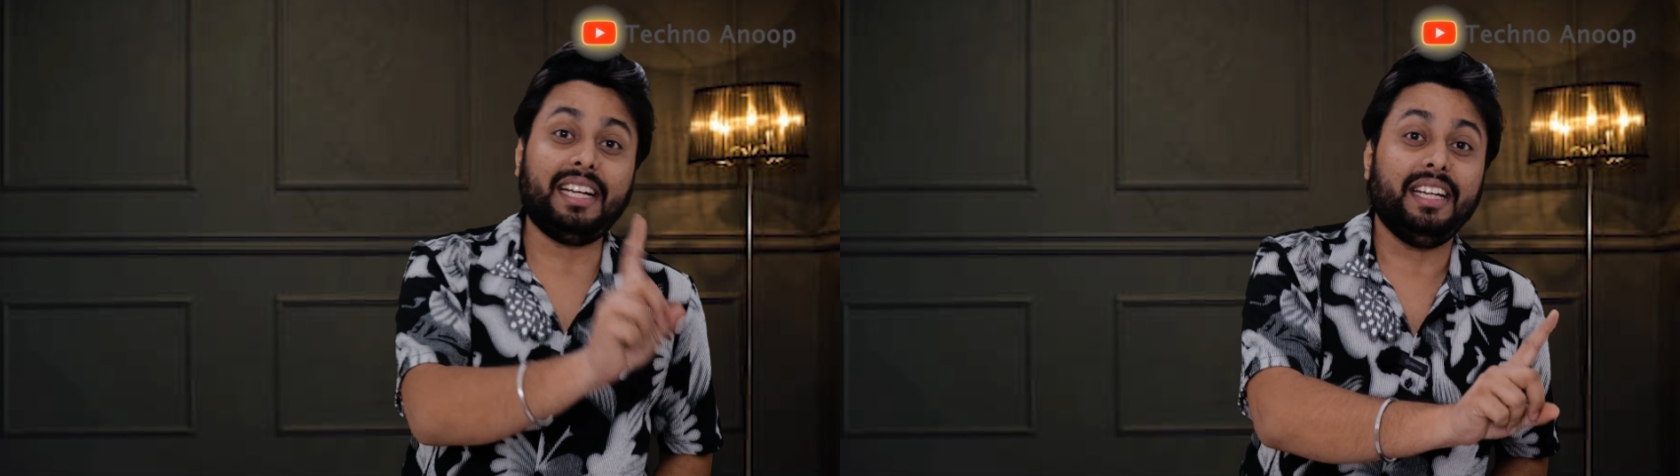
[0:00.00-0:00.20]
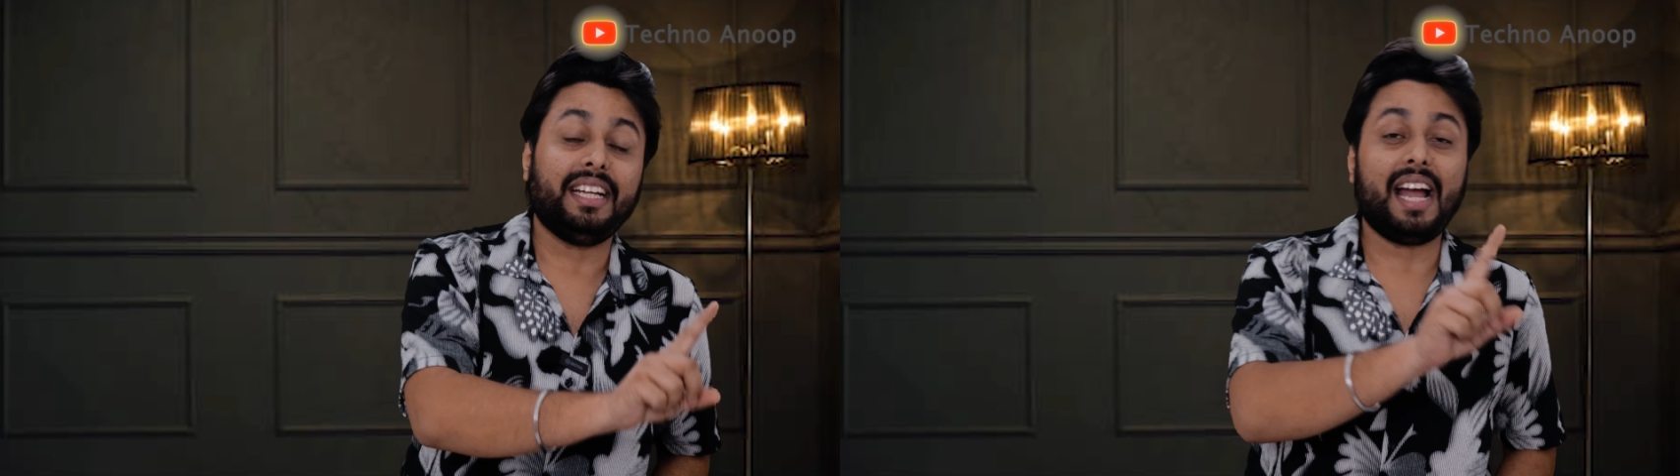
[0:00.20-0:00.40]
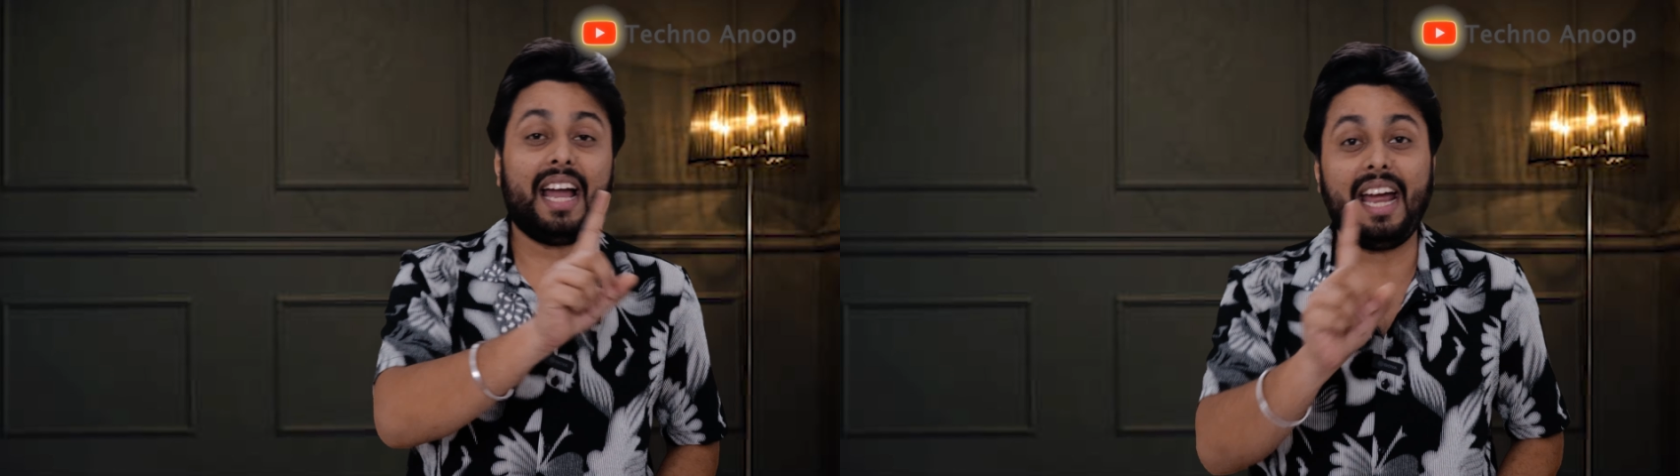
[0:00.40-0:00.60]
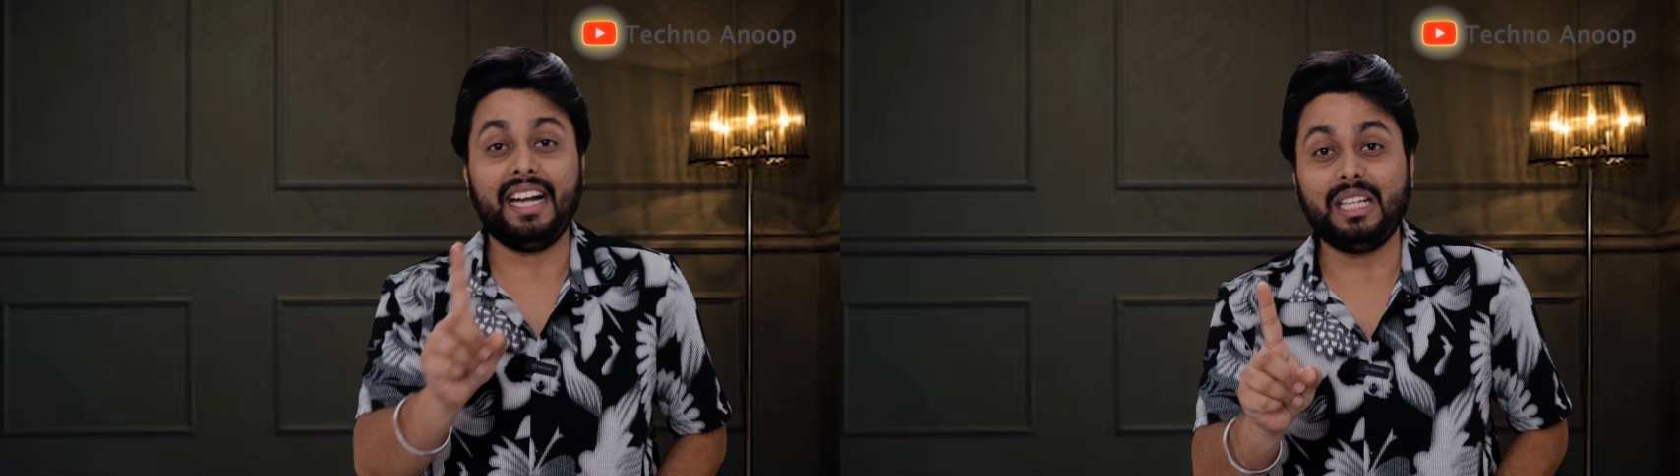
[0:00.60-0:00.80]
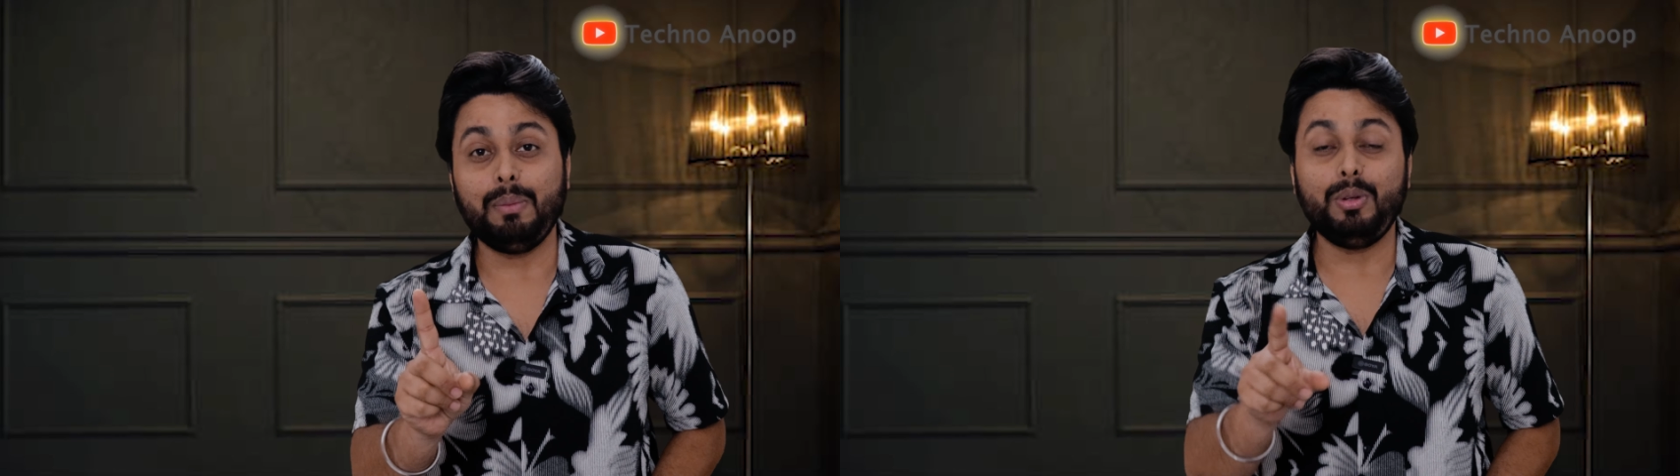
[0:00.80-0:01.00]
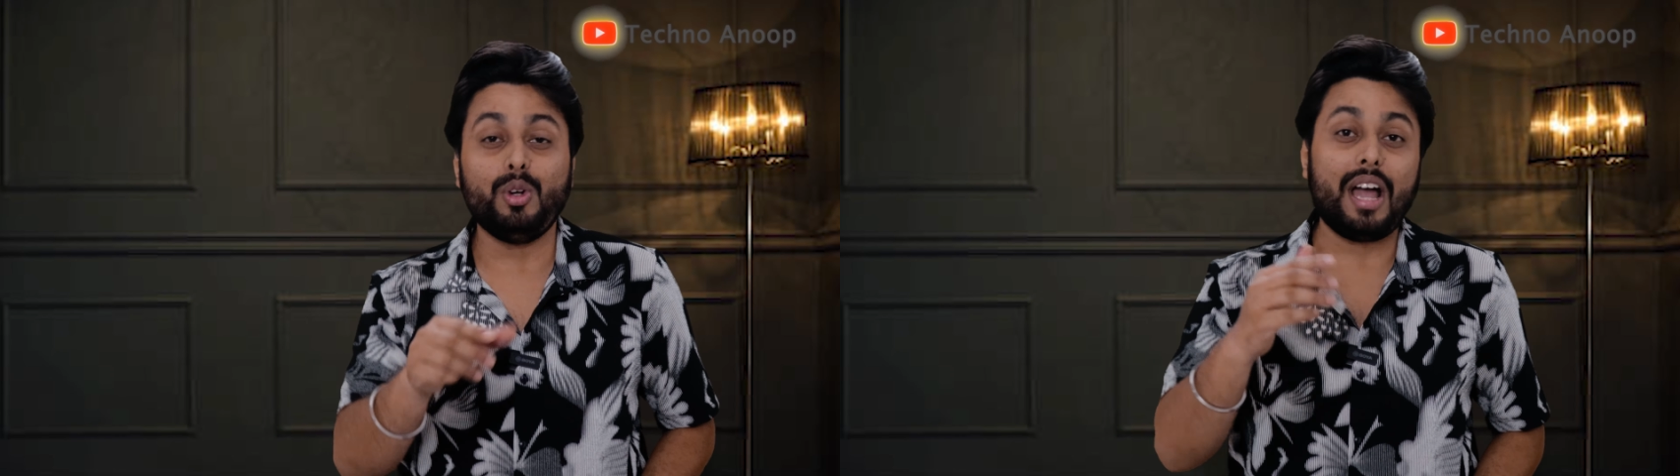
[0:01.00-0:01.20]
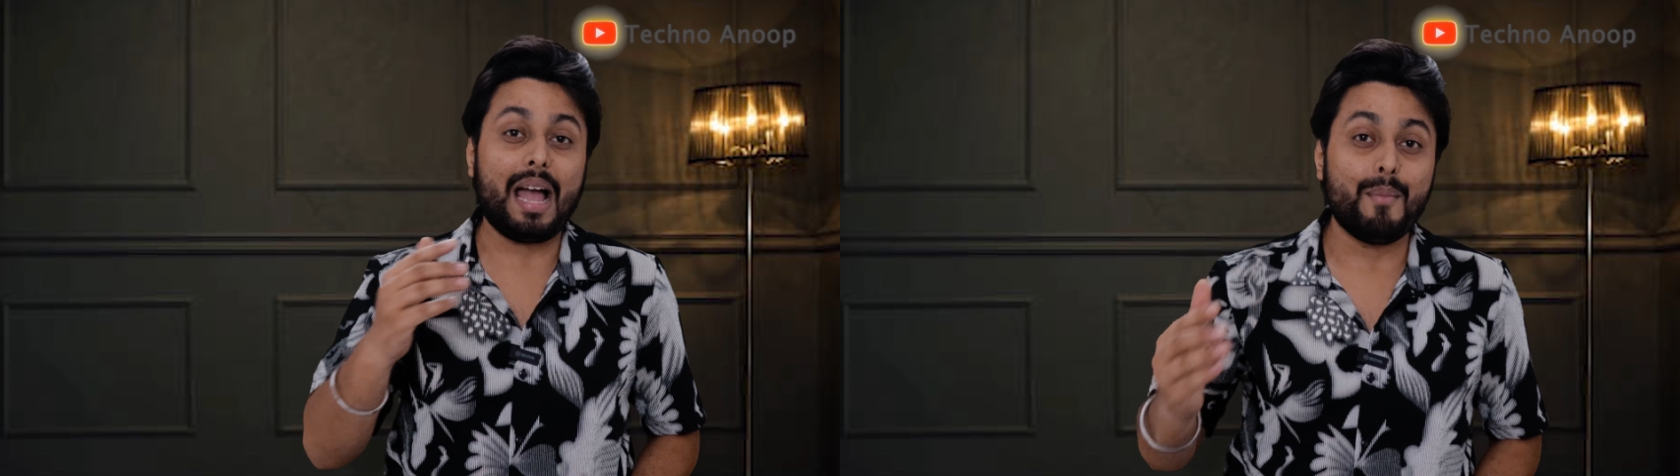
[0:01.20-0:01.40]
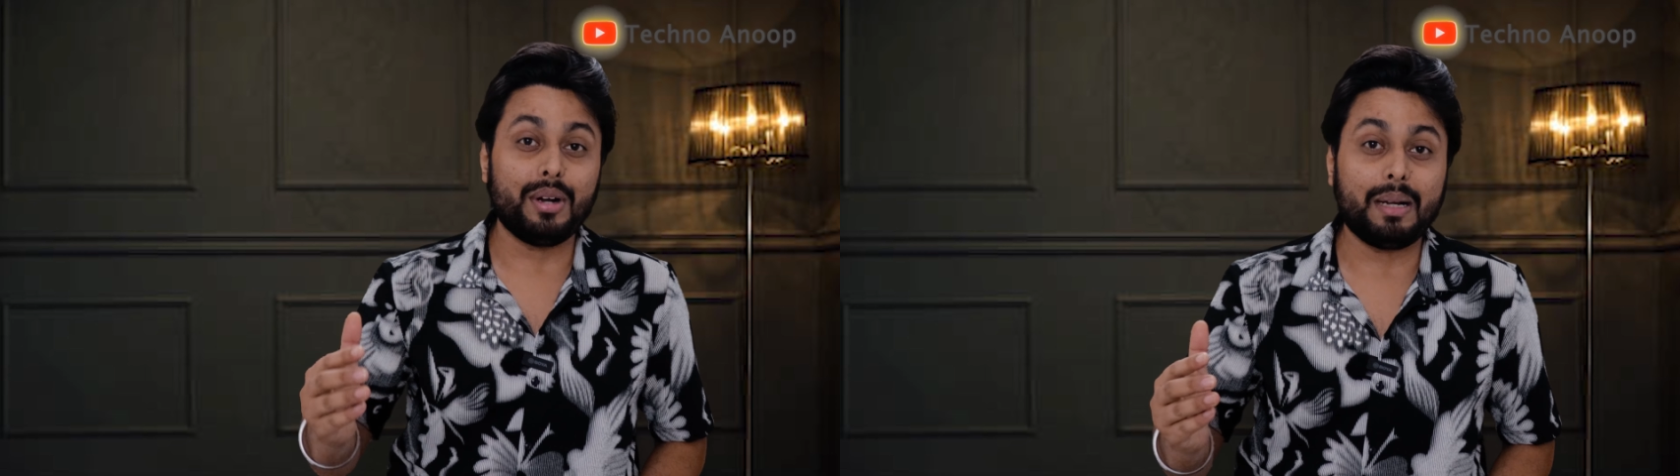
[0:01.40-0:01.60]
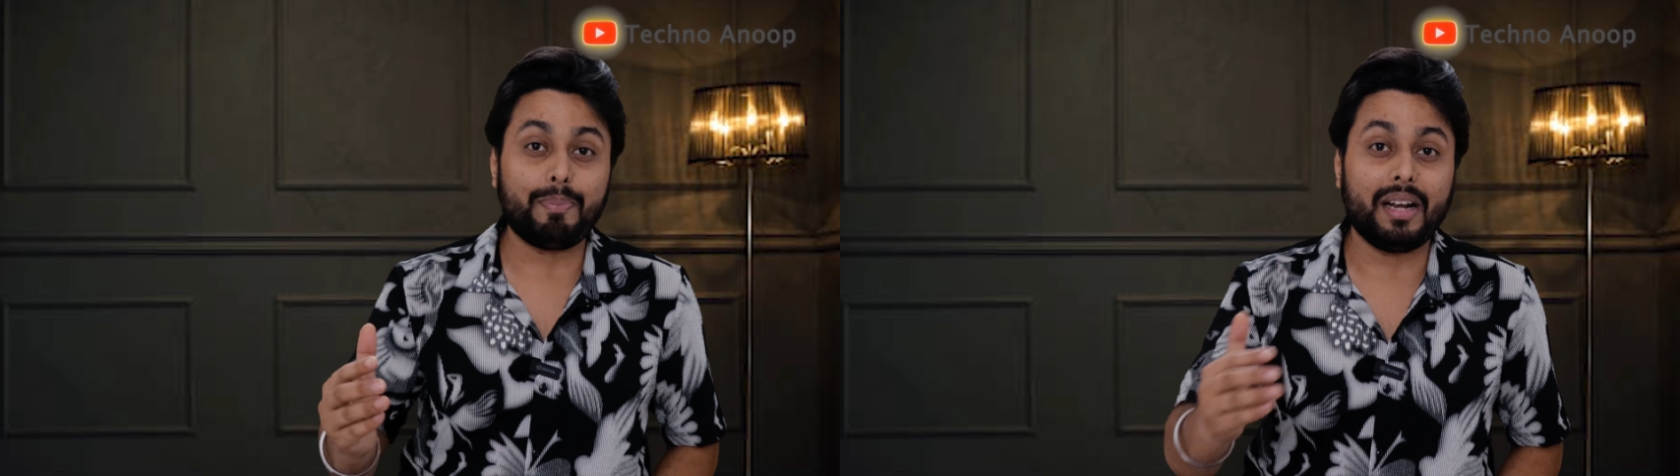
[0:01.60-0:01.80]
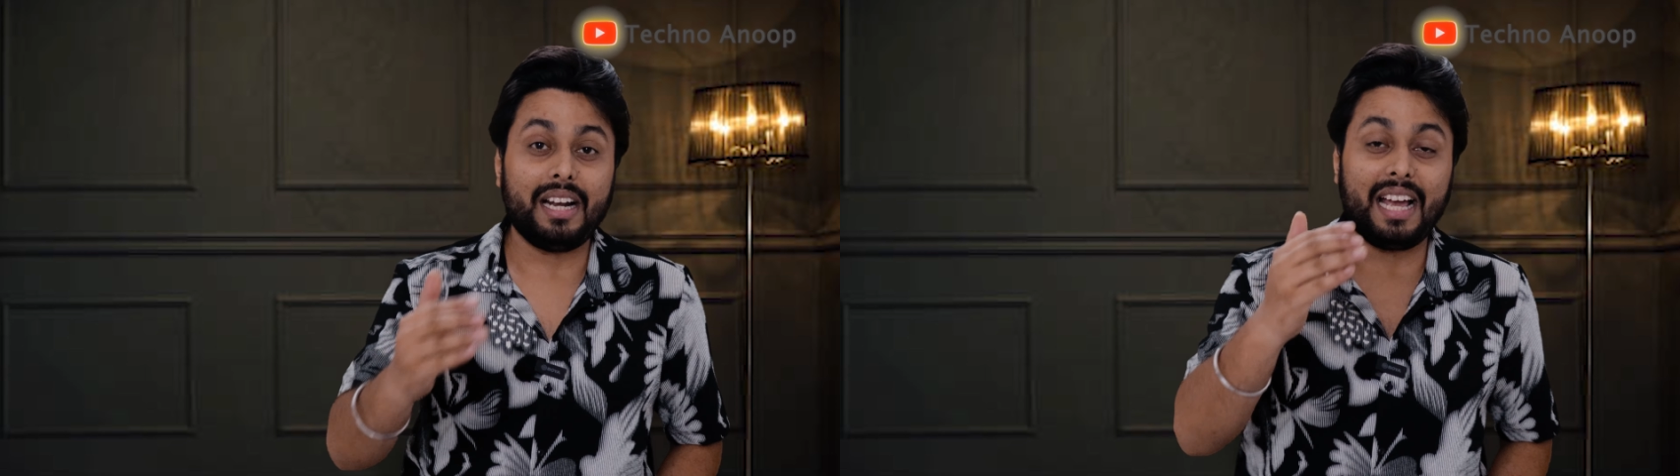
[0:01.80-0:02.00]
8P का LTPO
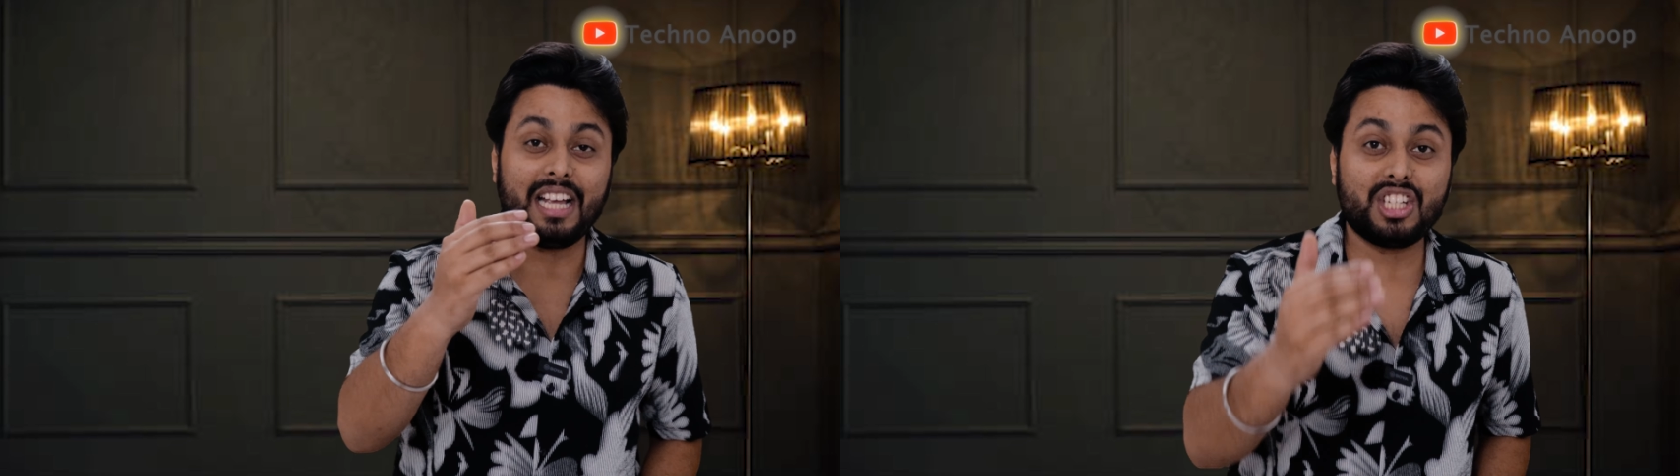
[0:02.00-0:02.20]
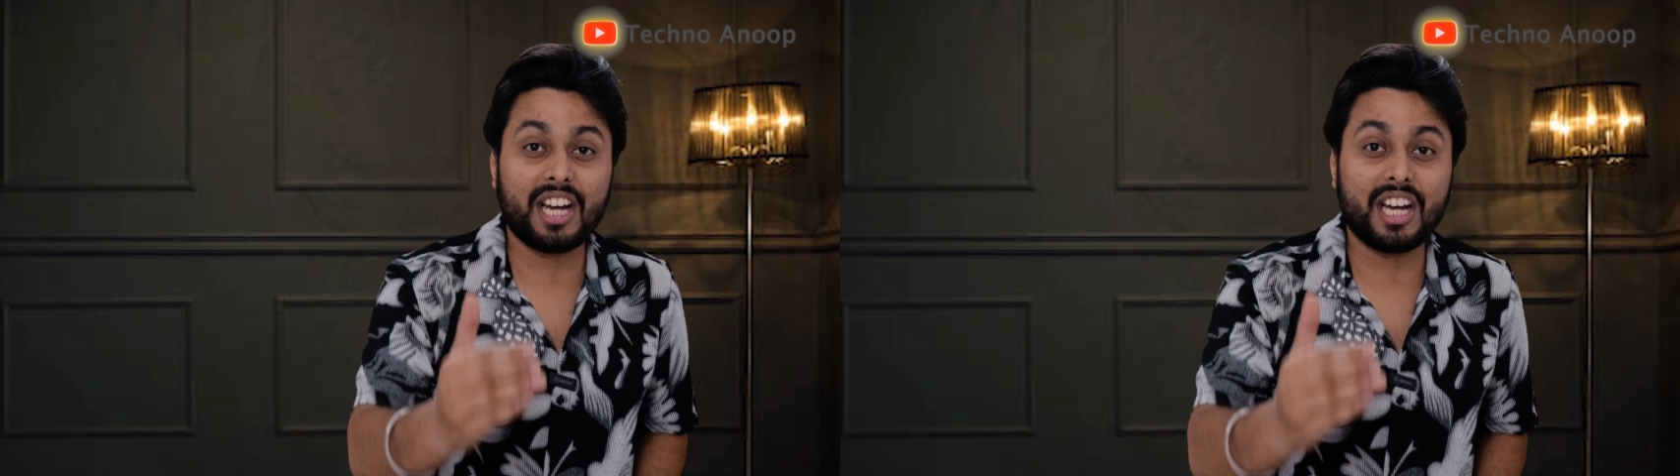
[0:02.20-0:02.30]
एमुलेट पैनल